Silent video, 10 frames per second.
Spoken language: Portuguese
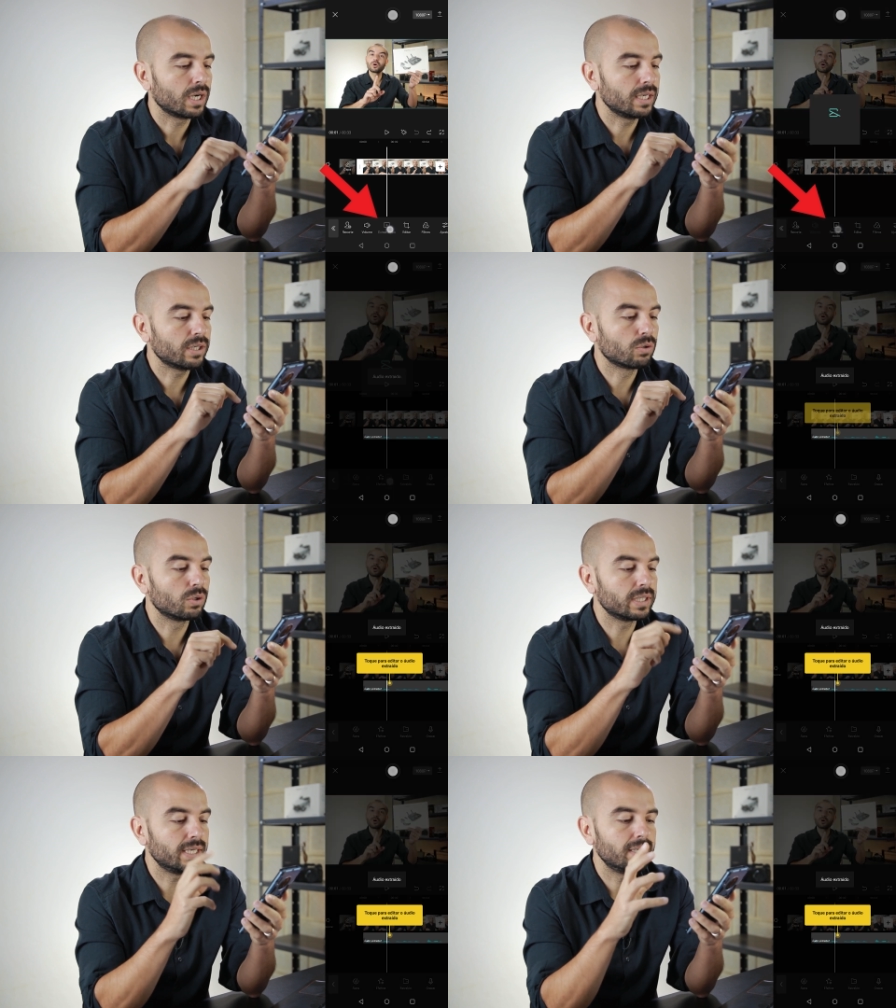
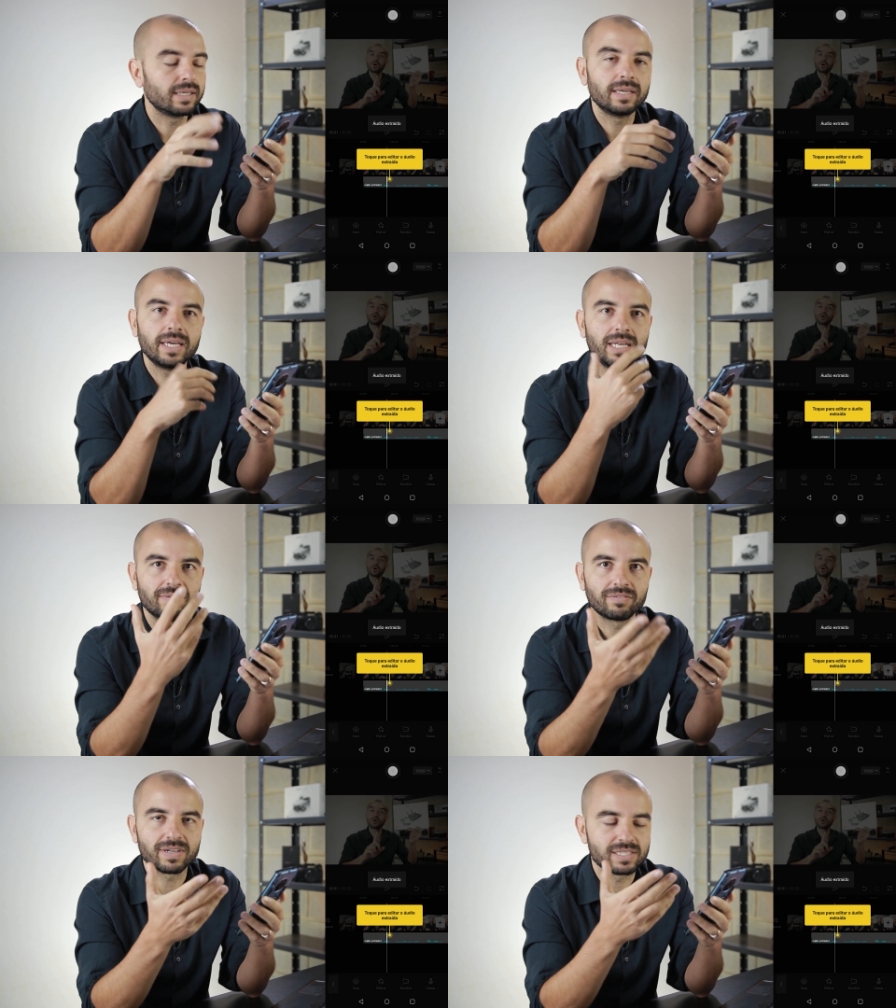Clicou nele, ele
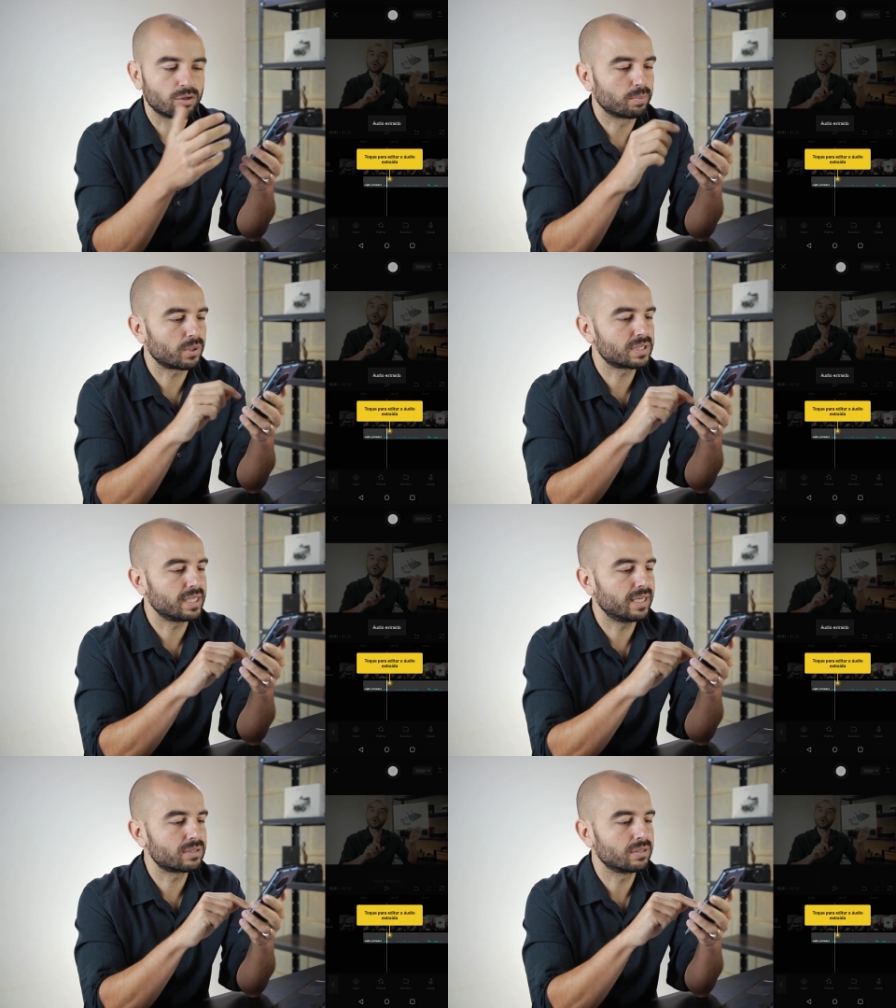vai fazer o
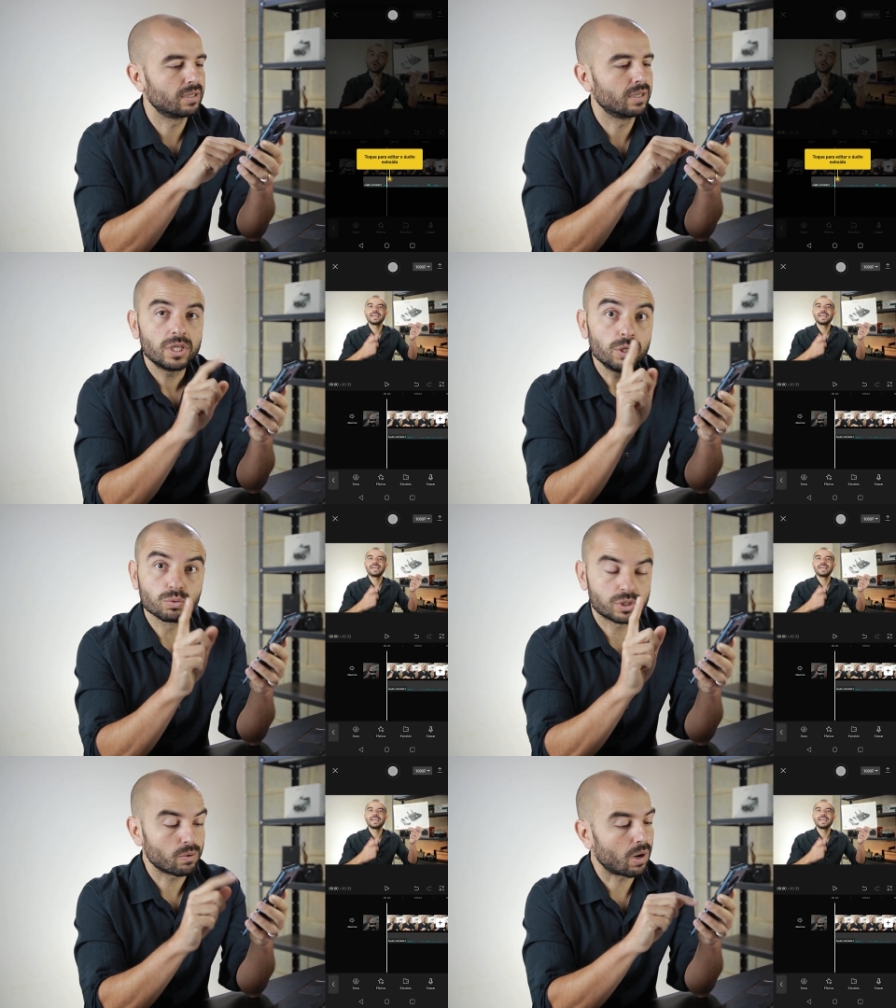processo e
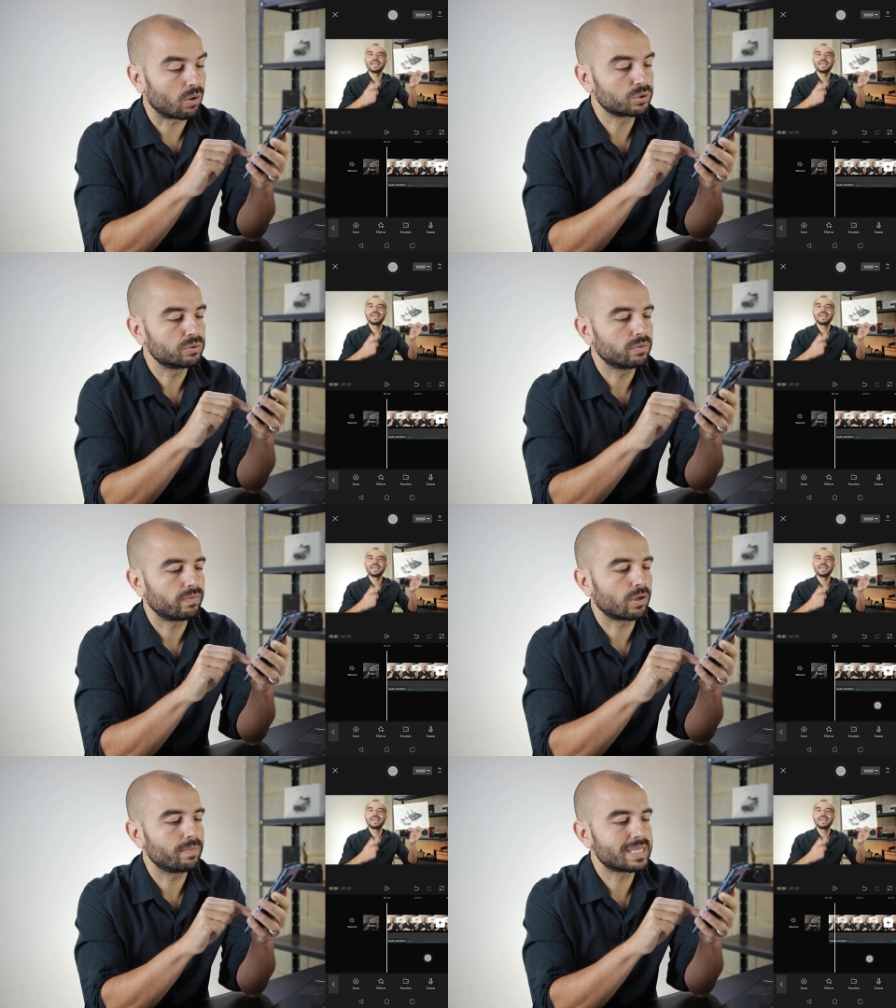o seu áudio
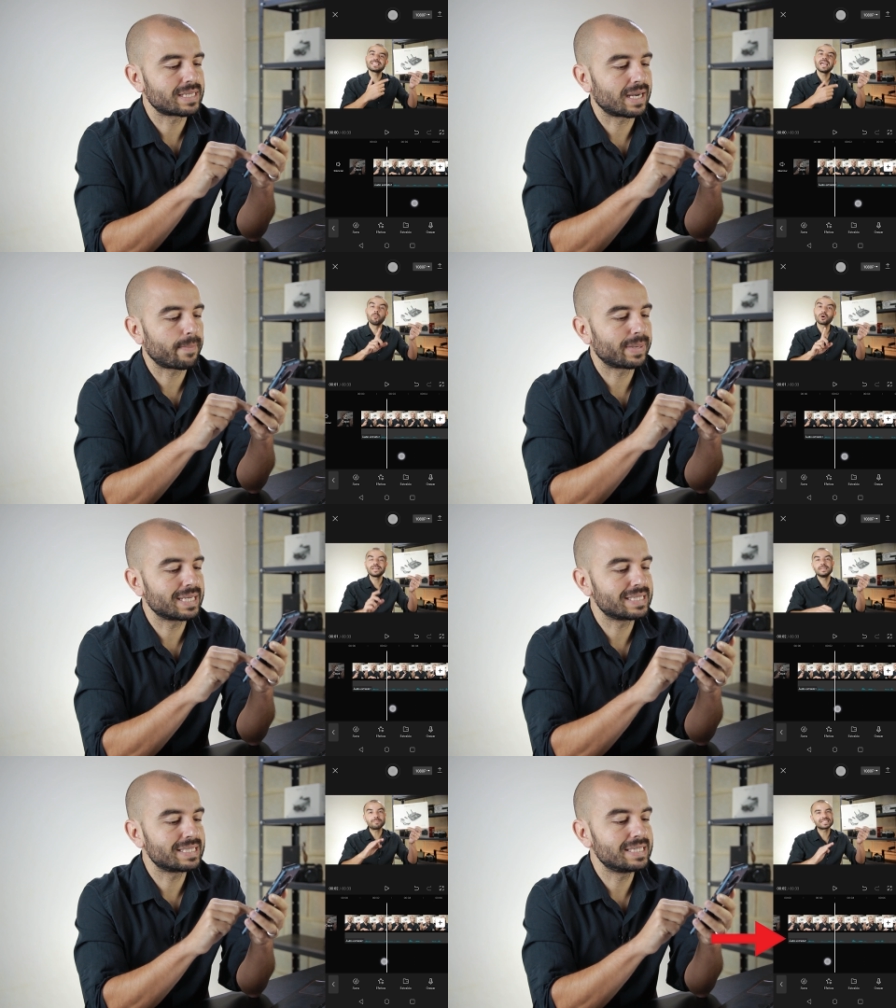vai começar a
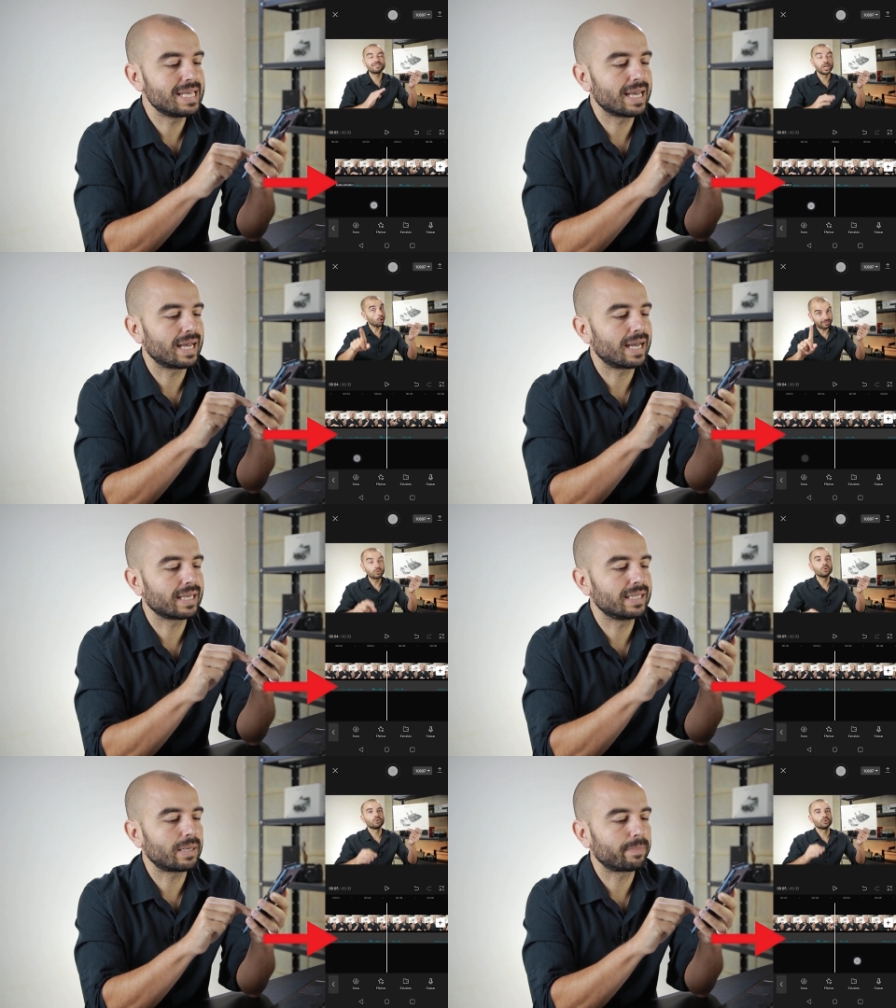aparecer
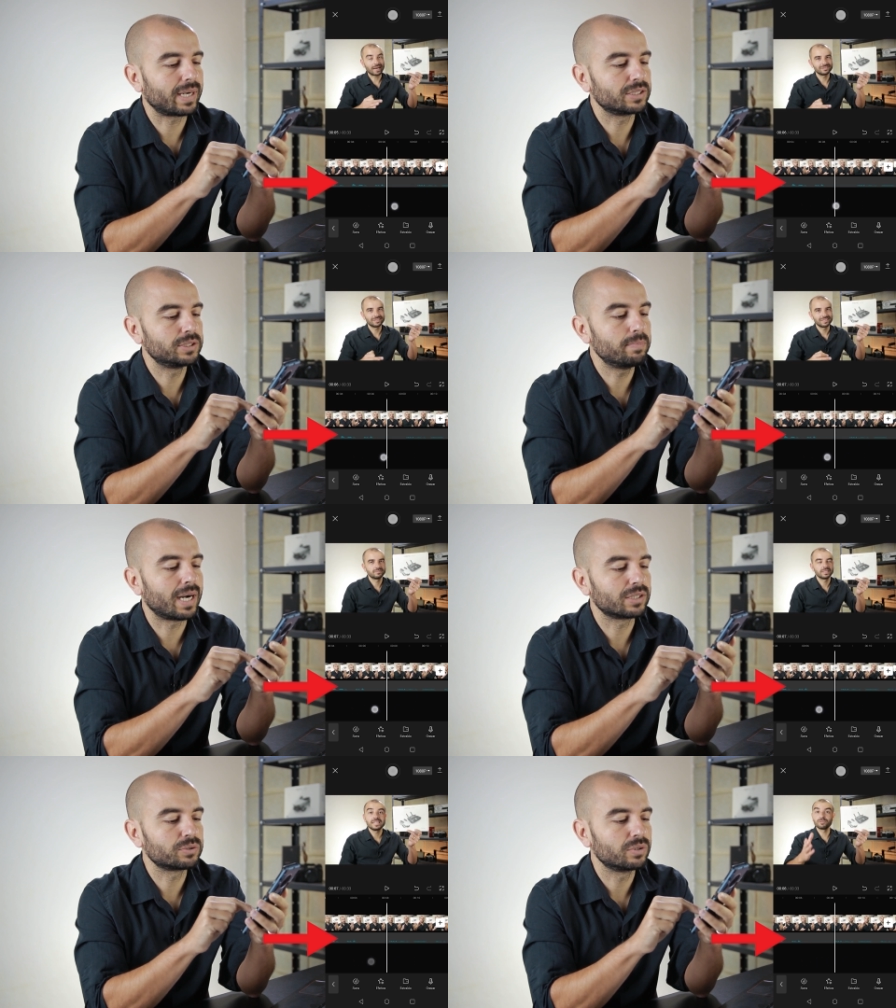aqui na parte de
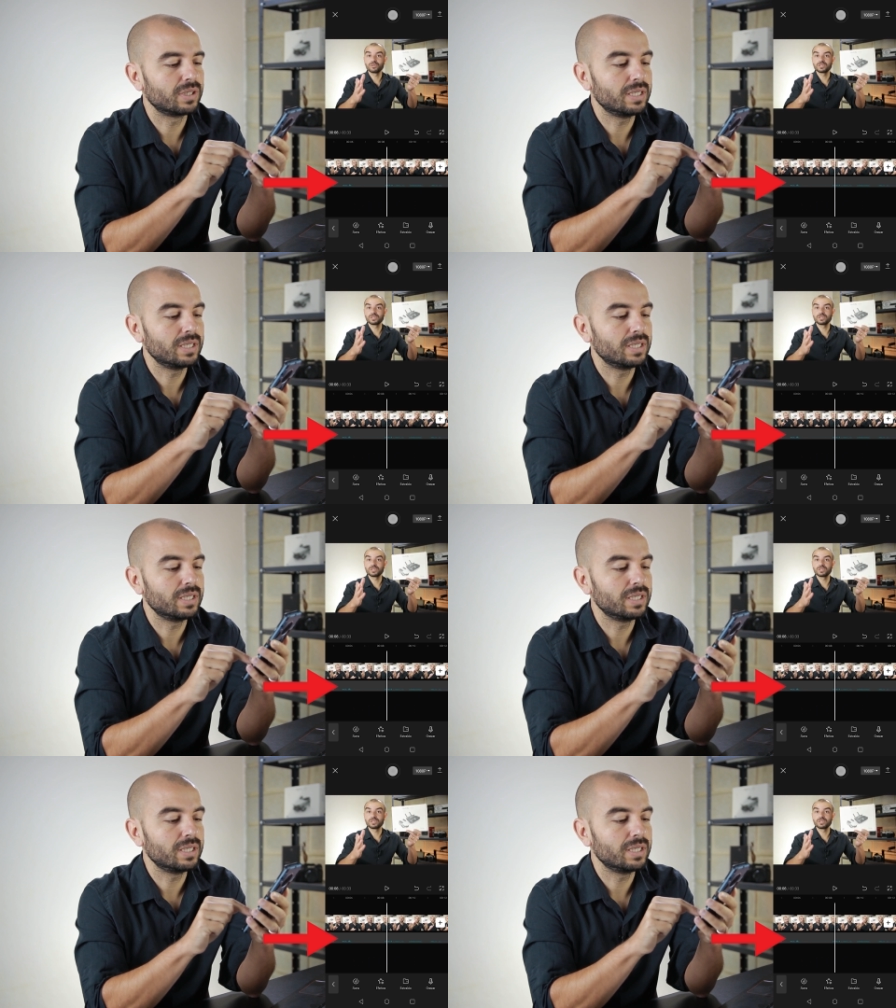baixo.